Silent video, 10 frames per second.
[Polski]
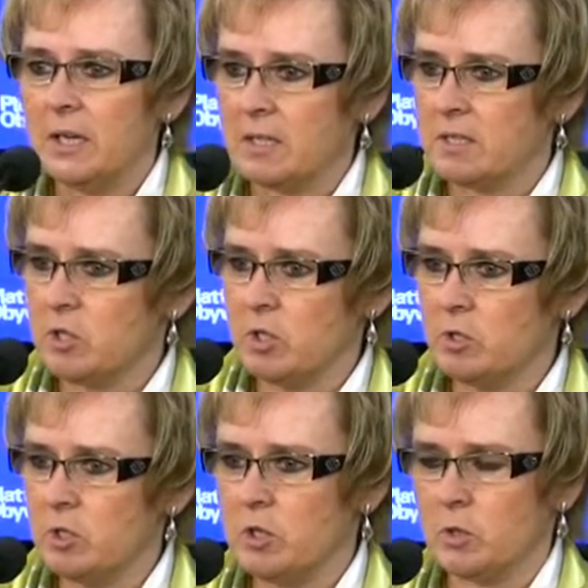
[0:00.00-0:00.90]

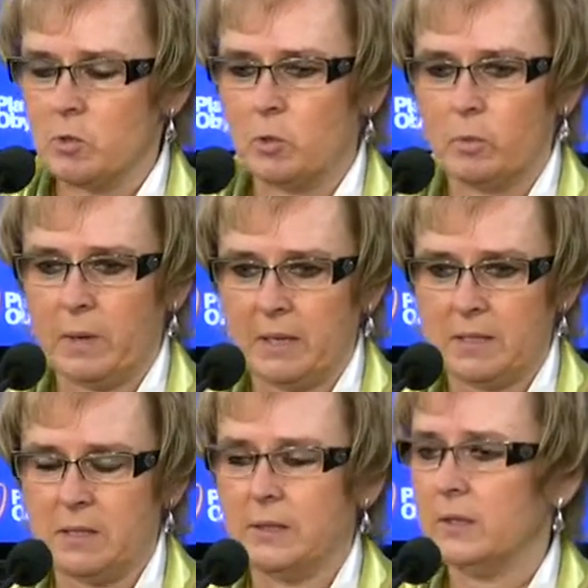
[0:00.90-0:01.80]
elastyczności stosunku
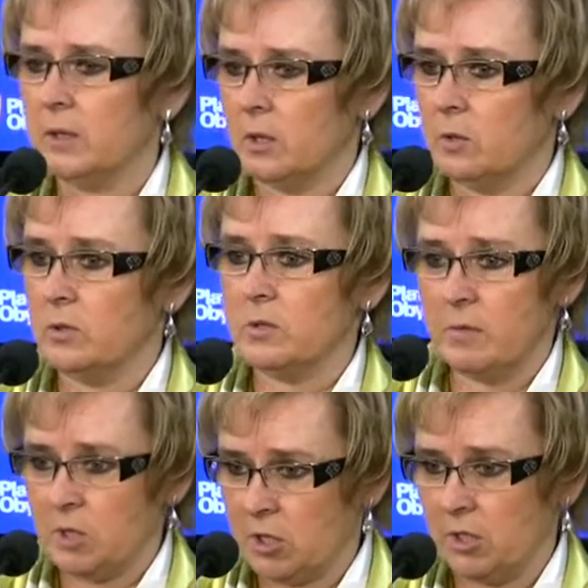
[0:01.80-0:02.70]
pracy to
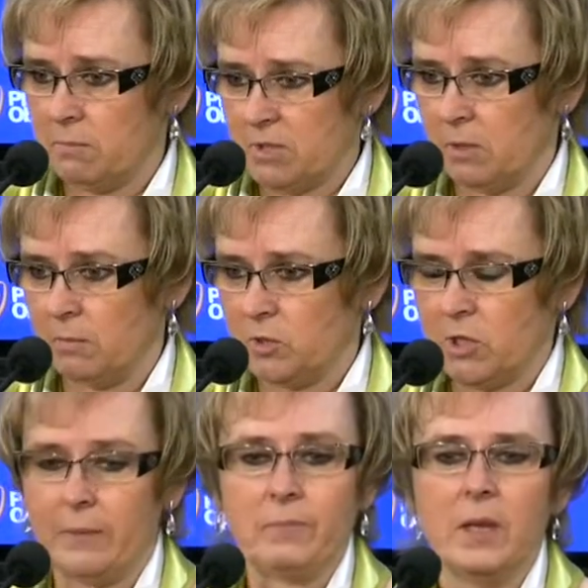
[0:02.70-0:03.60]
zmniejszenie
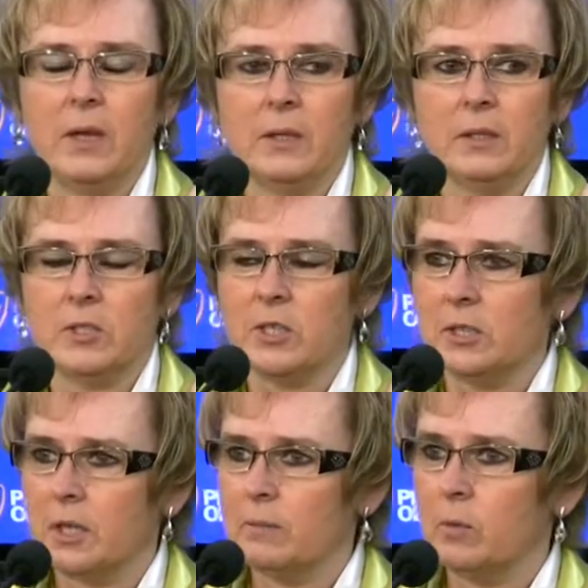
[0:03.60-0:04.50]
bezrobocia. Tydzień
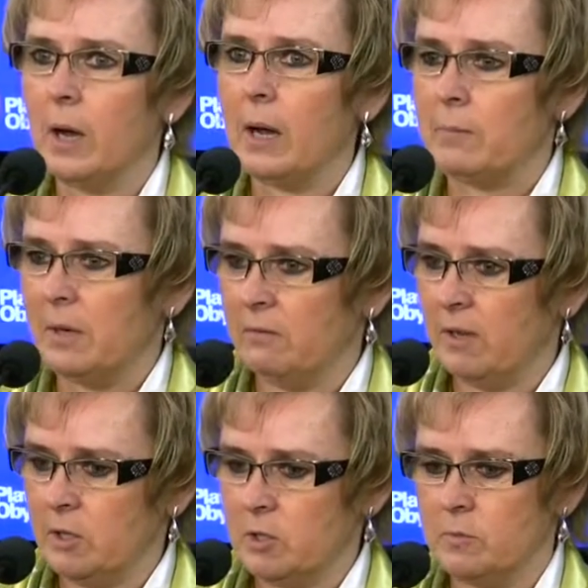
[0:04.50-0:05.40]
temu
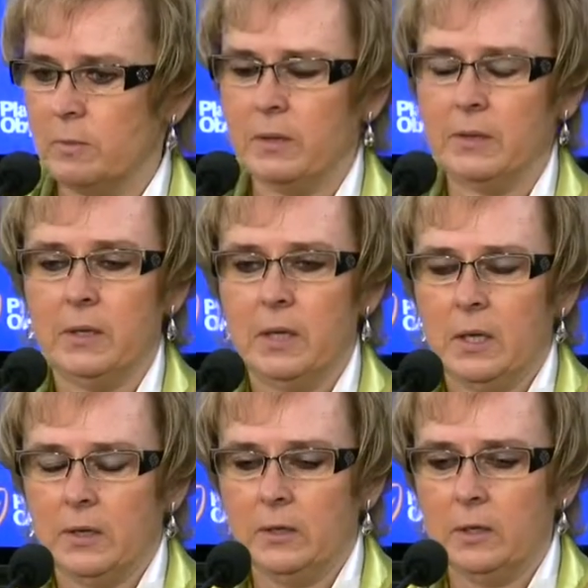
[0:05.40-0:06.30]
apelowaliśmy
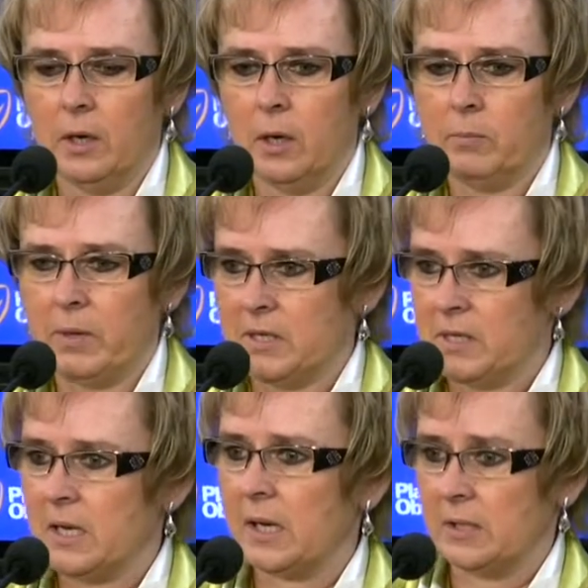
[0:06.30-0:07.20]
do
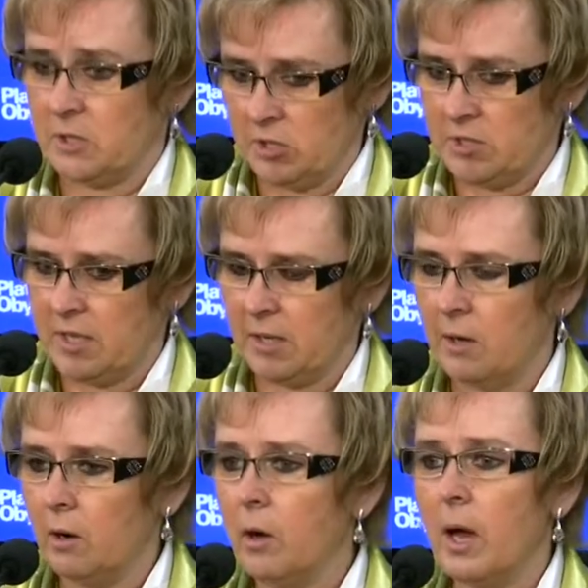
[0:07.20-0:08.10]
prezesa
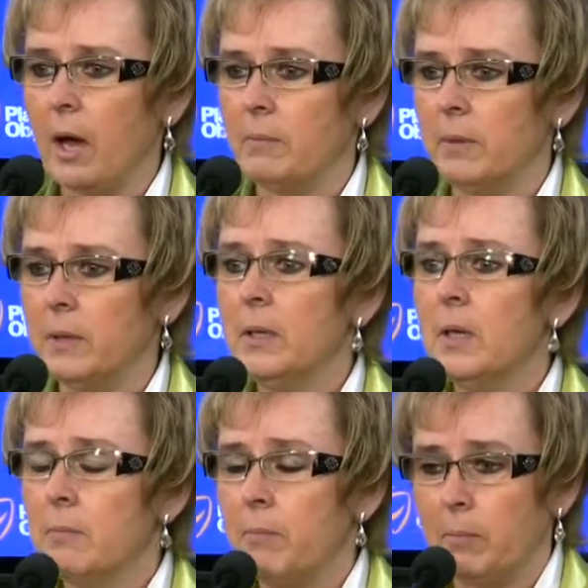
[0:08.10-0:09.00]
Kaczyńskiego, aby
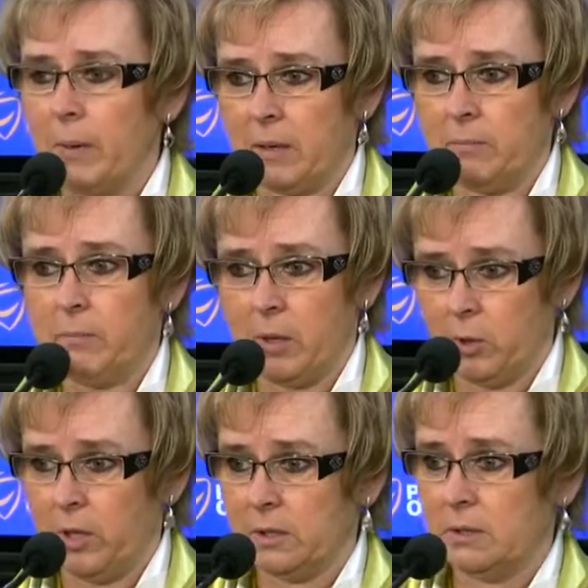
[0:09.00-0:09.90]
poparł
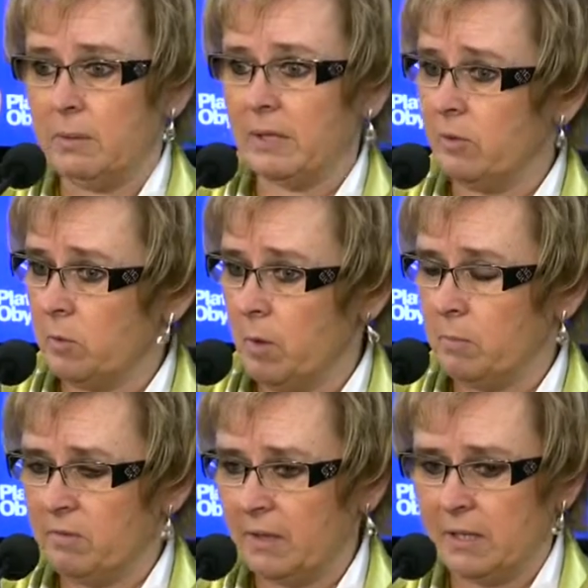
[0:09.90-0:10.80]
projekt Platformy
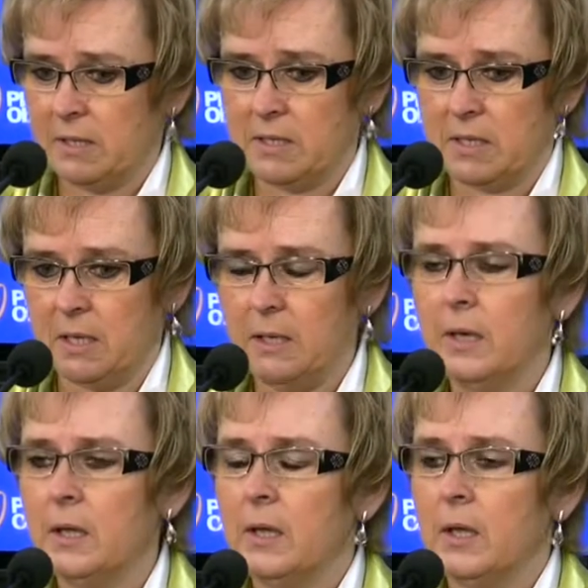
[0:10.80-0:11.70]
Obywatelskiej
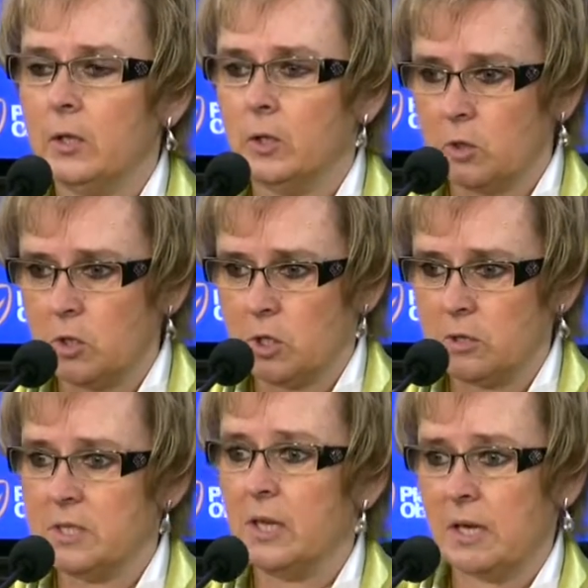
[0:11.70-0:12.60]

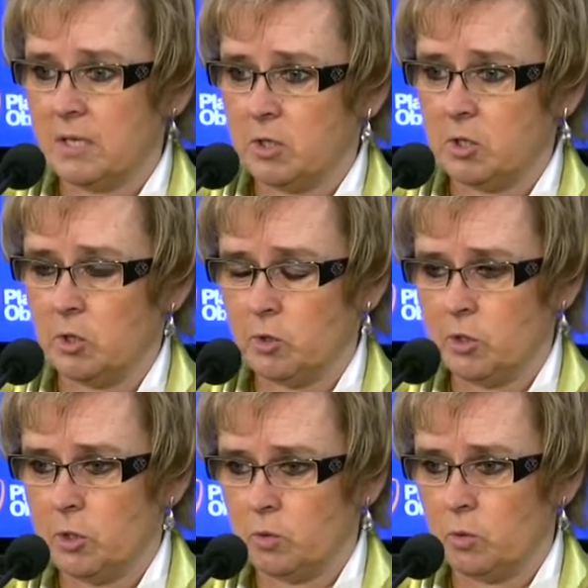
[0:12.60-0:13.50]
dotyczący elastyczności
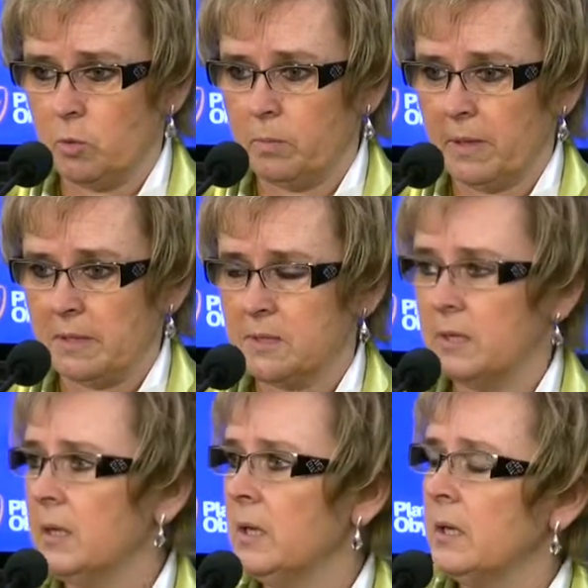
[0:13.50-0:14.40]
stosunku pracy.
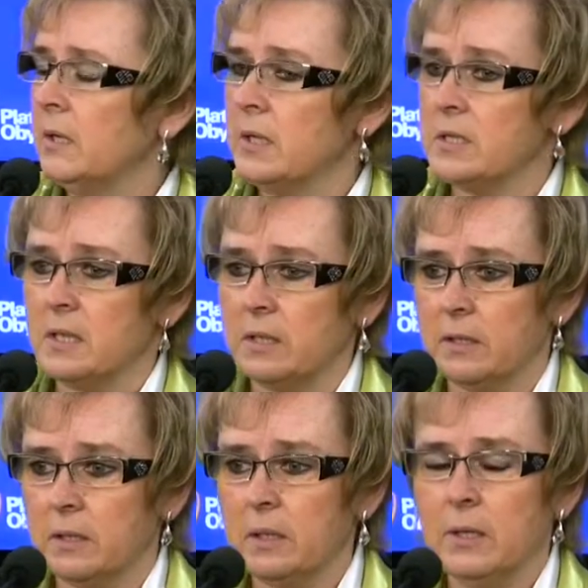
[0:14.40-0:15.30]

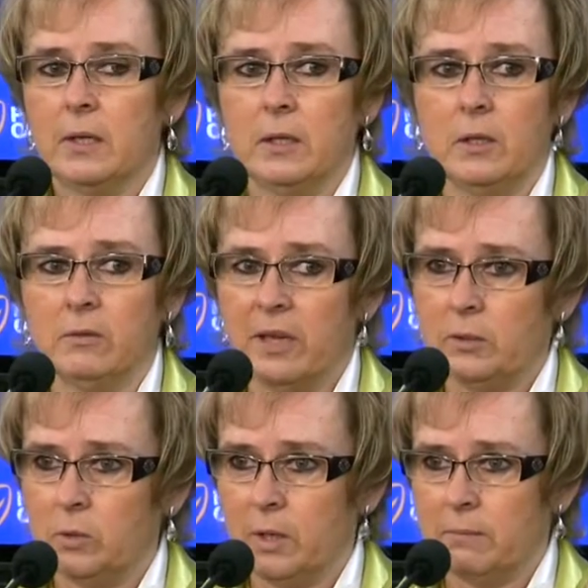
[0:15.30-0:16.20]
Niestety
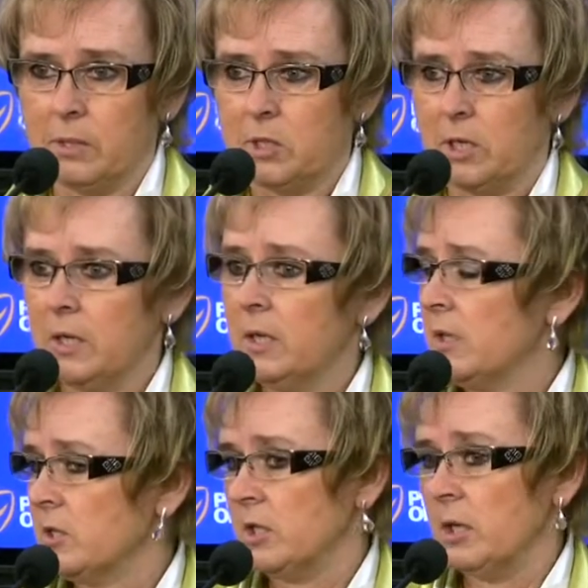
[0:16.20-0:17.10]
dowiadujemy się,
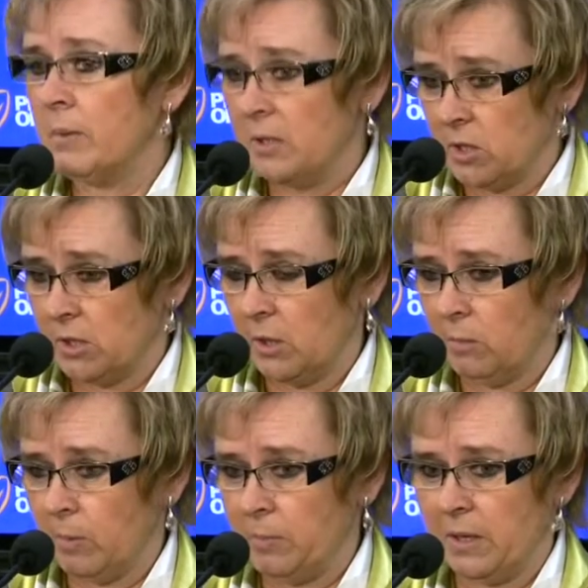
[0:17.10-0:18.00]
że nie będzie tego
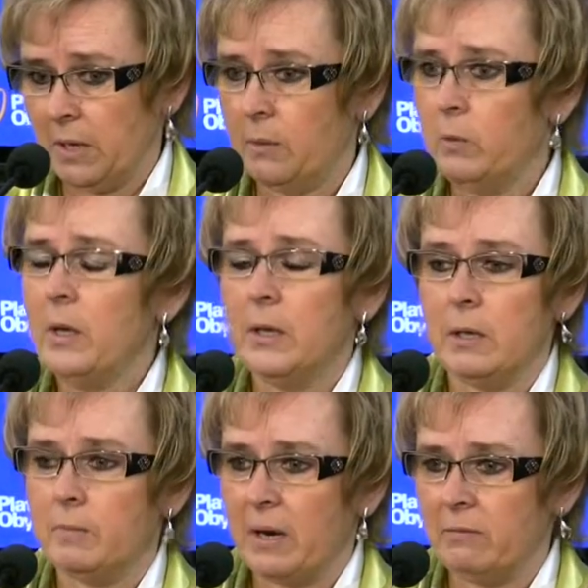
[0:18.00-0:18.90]
popierał
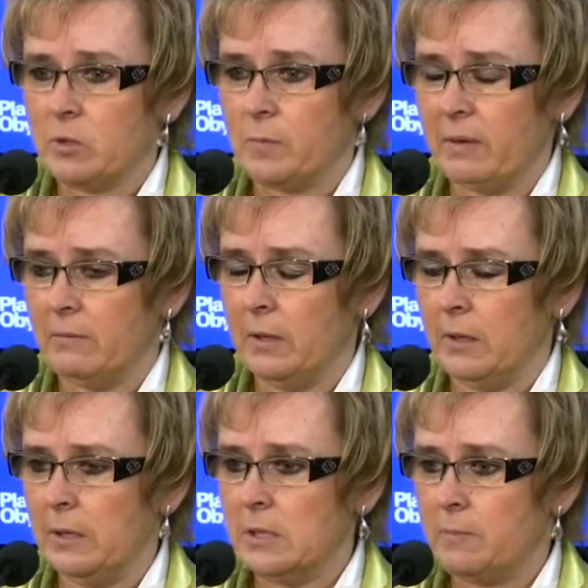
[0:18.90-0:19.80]
i Prawo
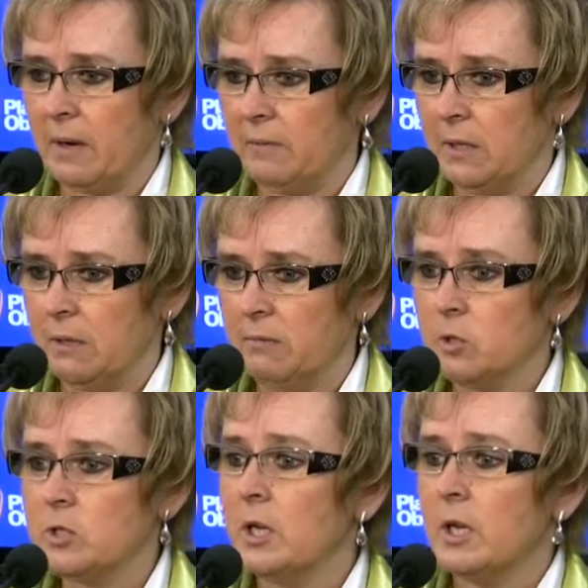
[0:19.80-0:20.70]
i
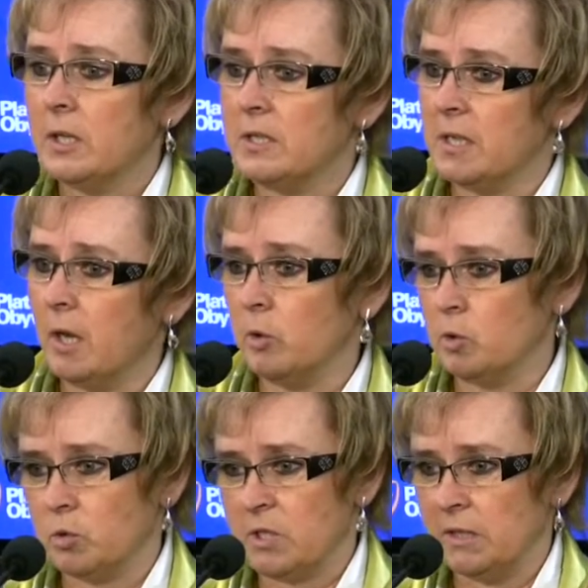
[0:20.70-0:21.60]
Sprawiedliwość chce
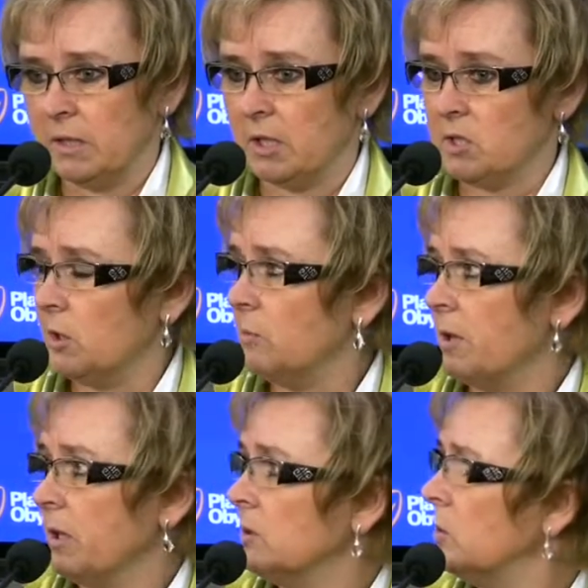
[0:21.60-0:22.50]
odrzucenia naszego
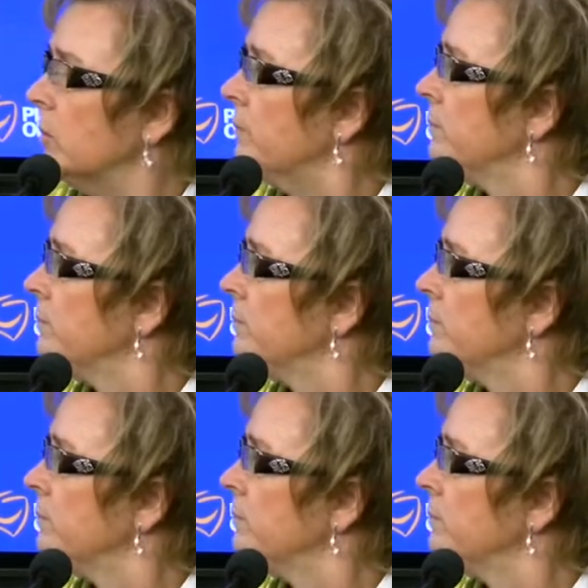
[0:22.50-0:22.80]
projektu.